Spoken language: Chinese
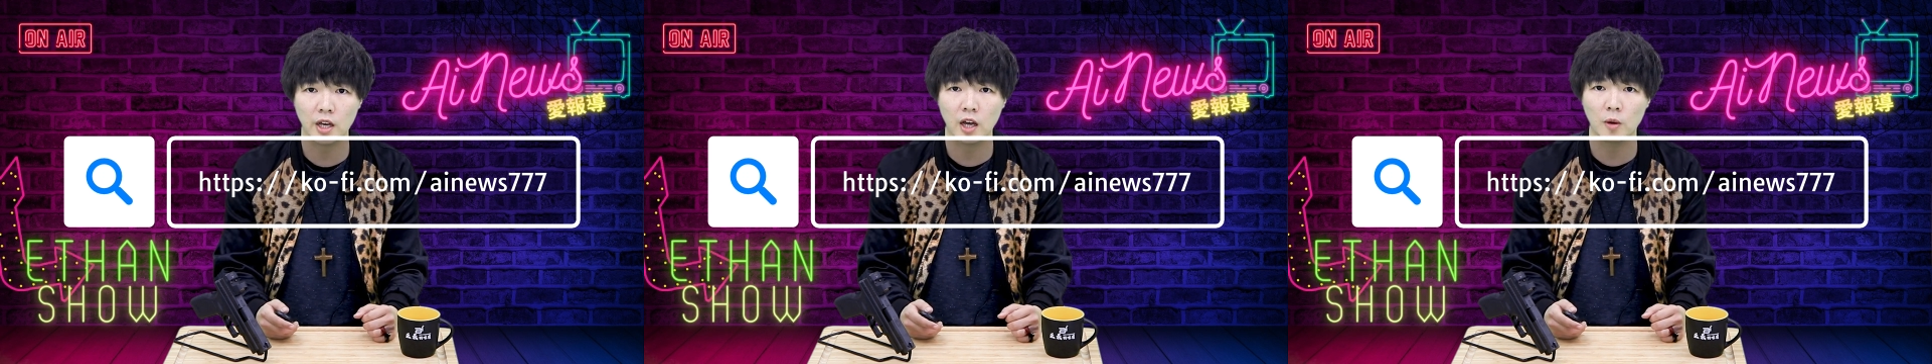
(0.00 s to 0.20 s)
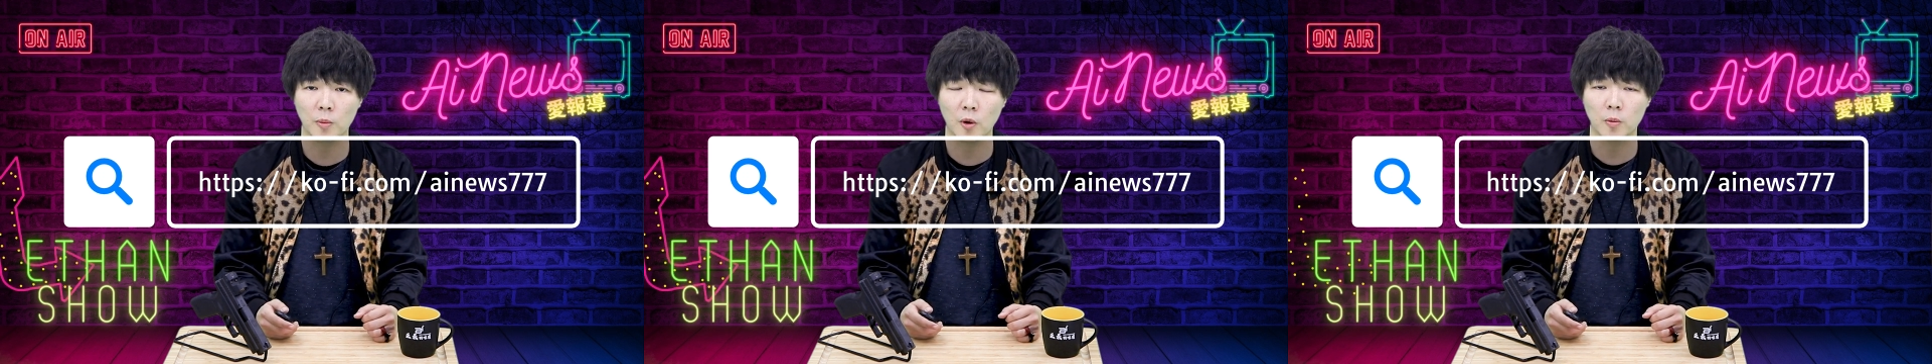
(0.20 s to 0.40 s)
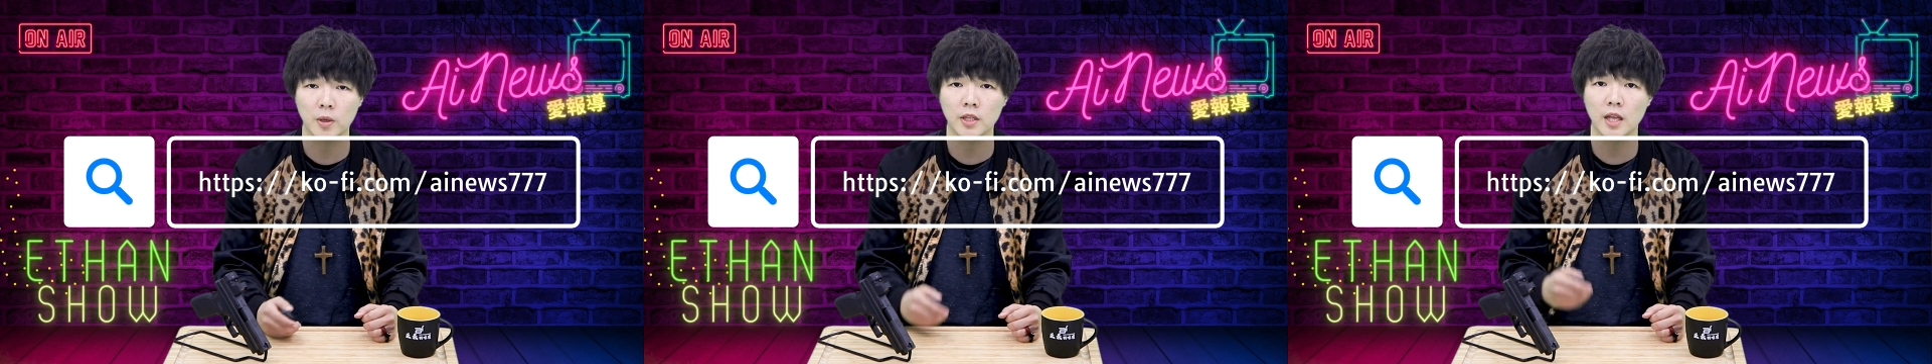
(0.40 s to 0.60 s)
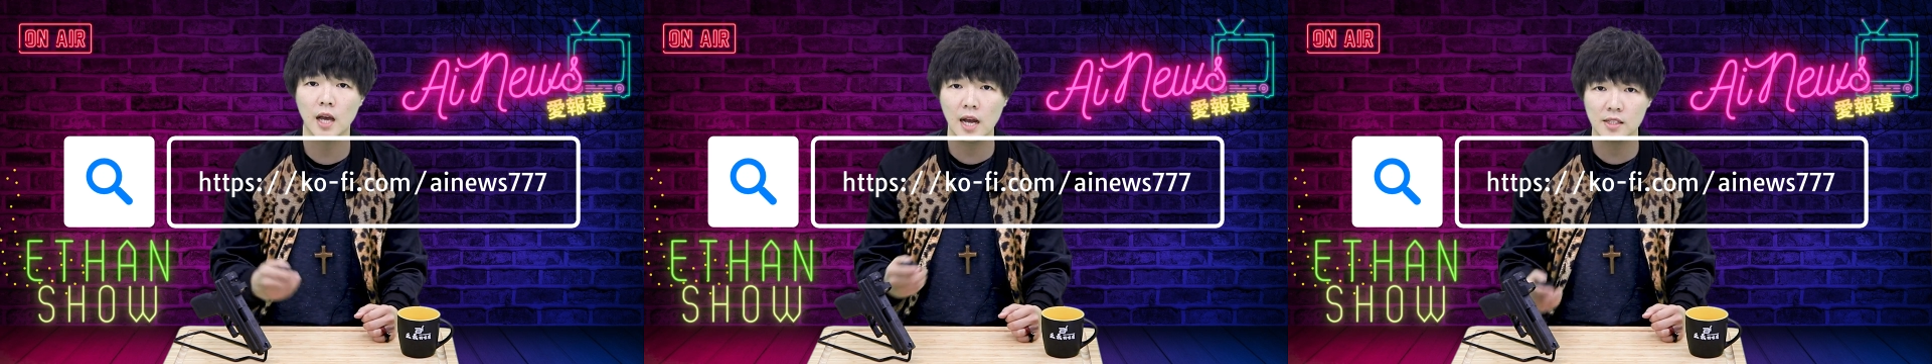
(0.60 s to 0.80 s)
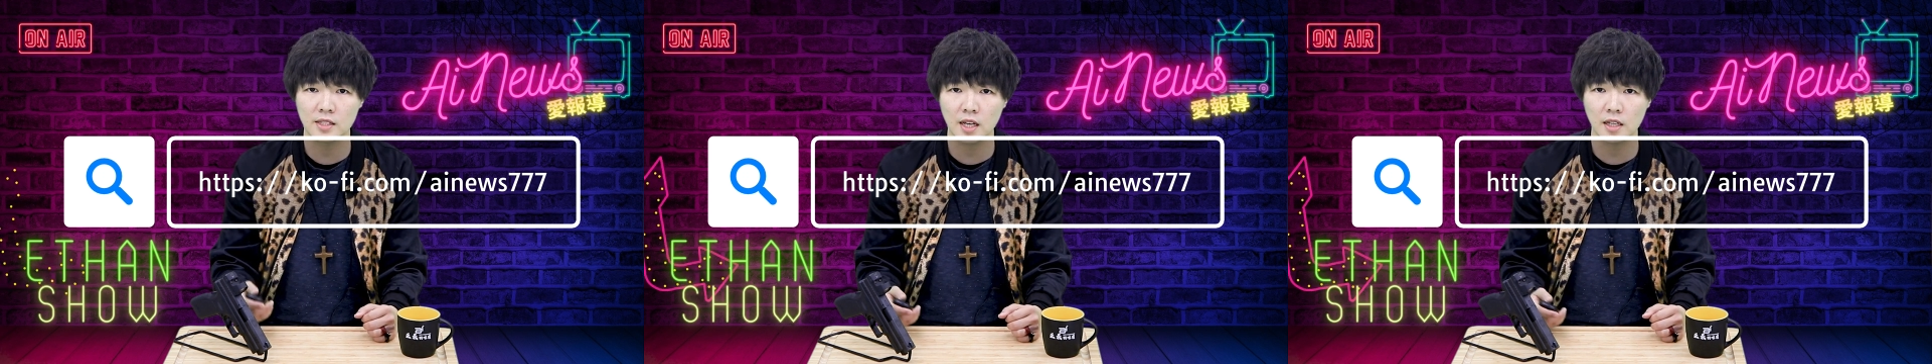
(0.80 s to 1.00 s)
还有帮我们
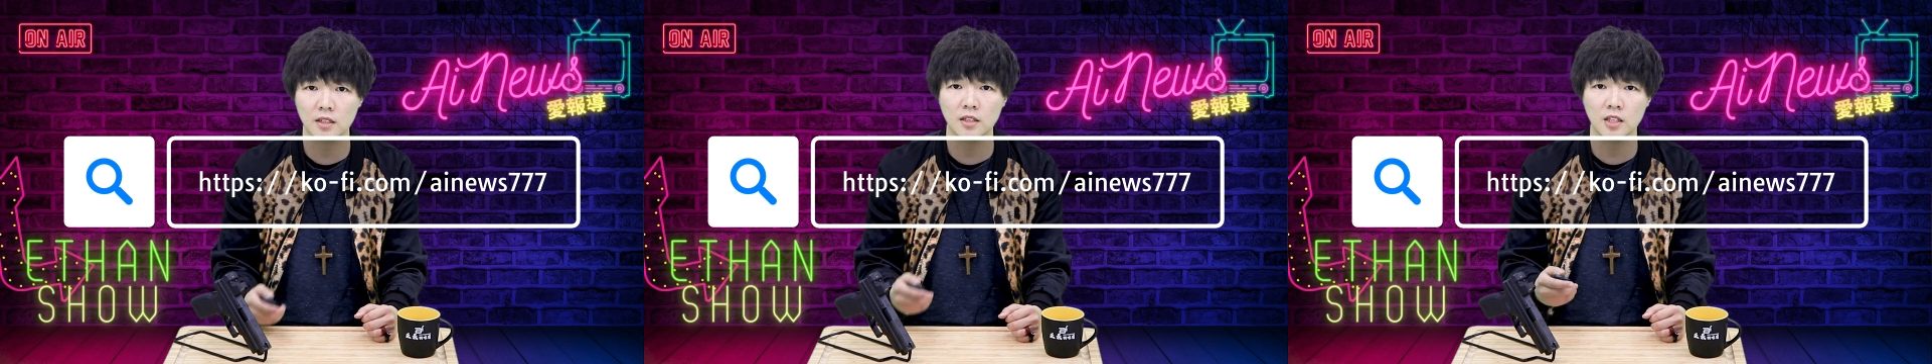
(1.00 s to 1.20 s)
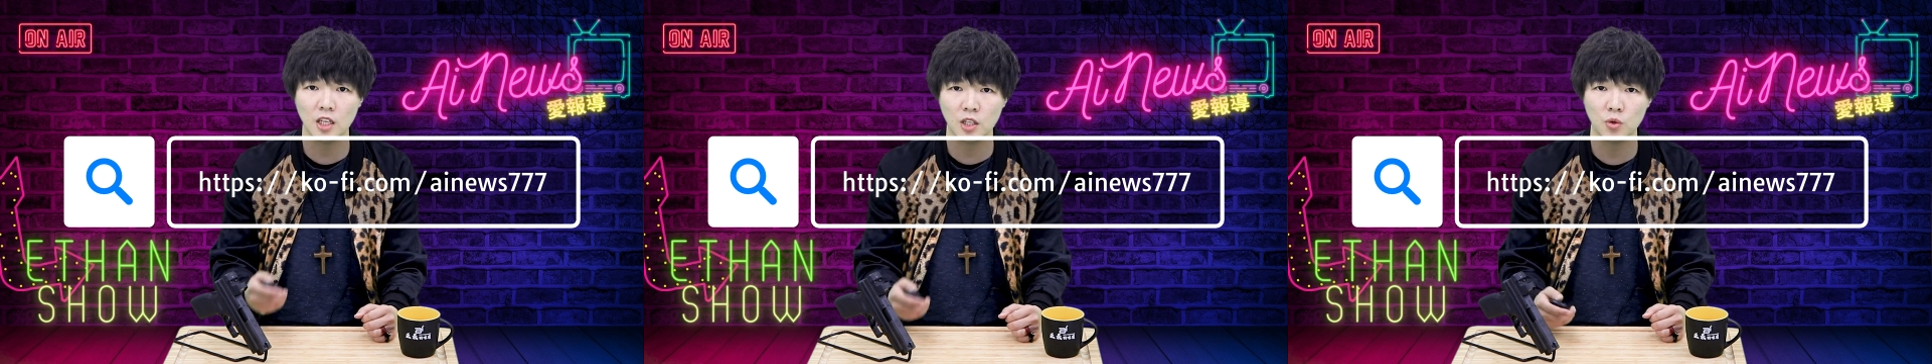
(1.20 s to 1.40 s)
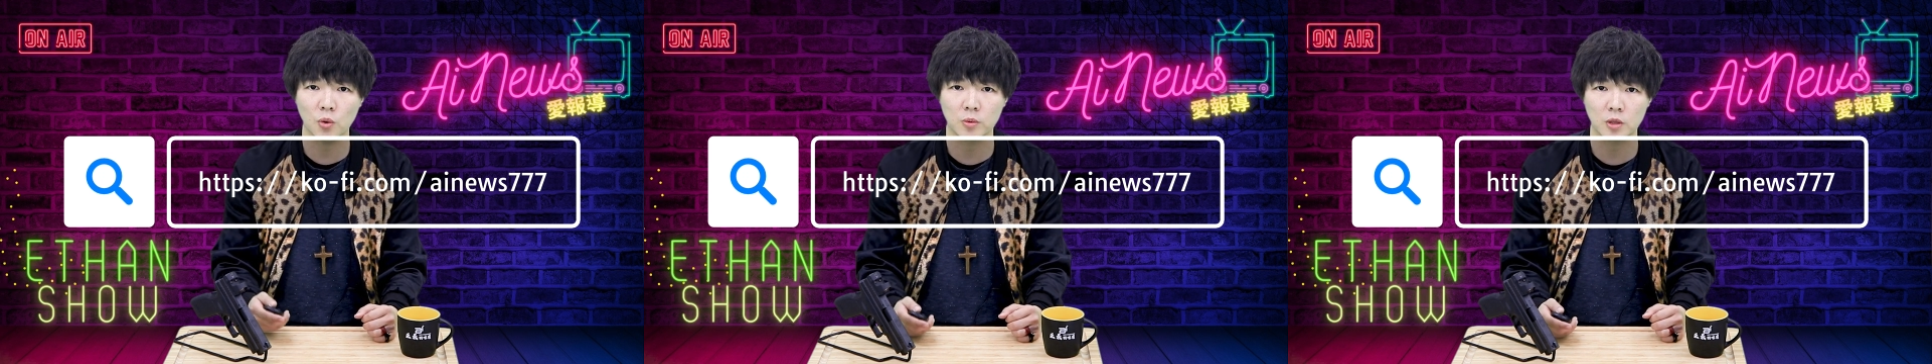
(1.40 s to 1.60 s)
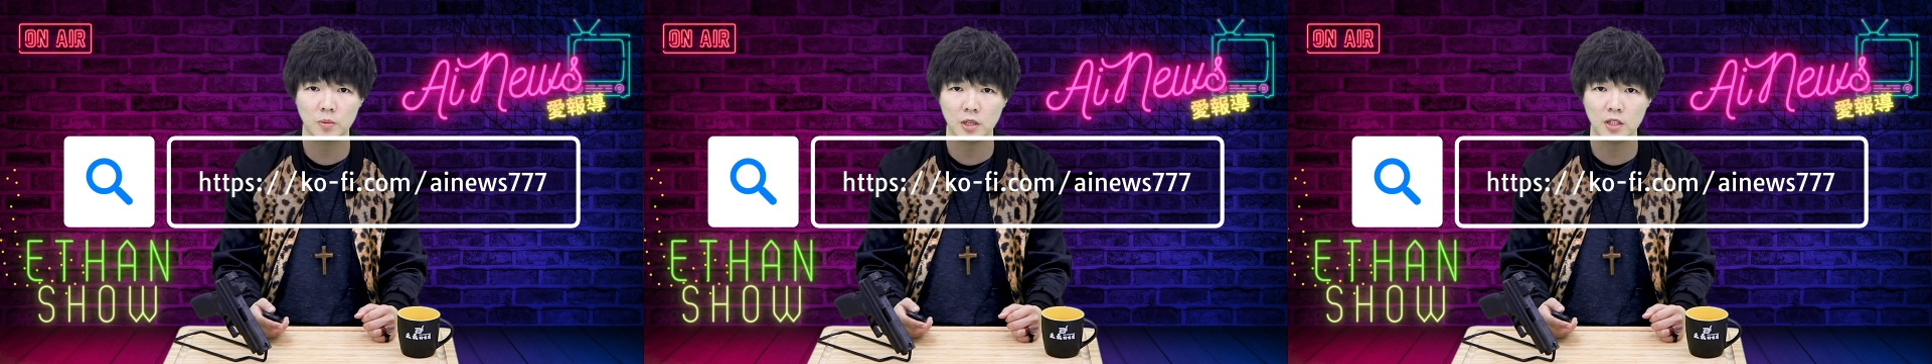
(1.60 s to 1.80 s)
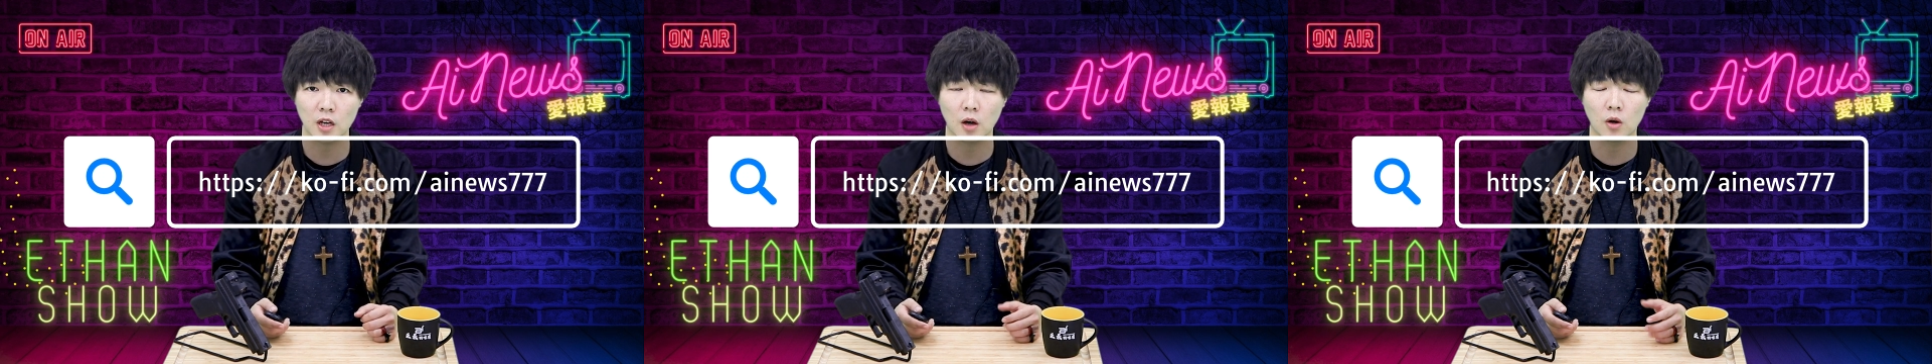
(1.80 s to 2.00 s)
按赞、订阅我们的
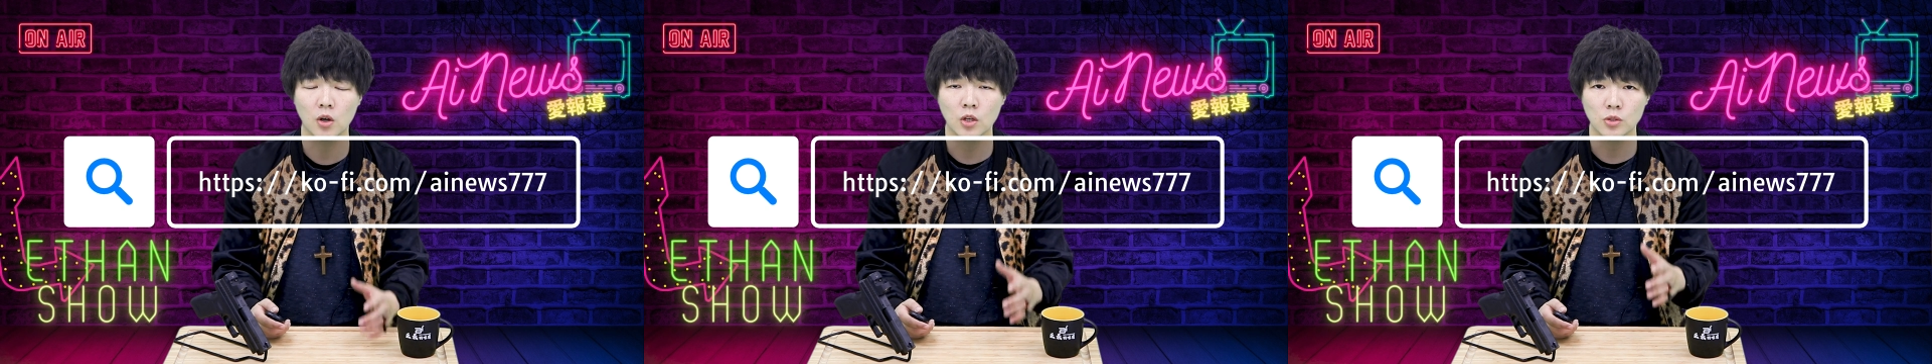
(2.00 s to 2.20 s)
频道。